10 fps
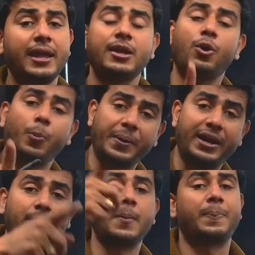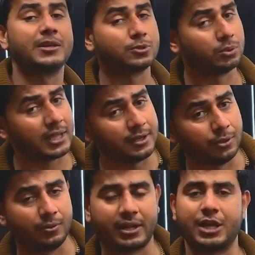है ये ऑपरेटिंग में प्लस होता है
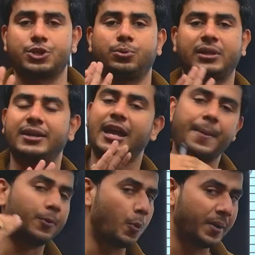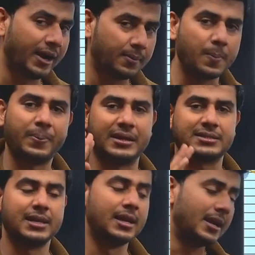नॉन कैश होता है डैप ऑपरेटिंग में प्लस
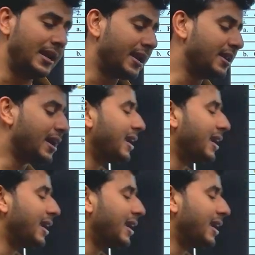लेकिन अगर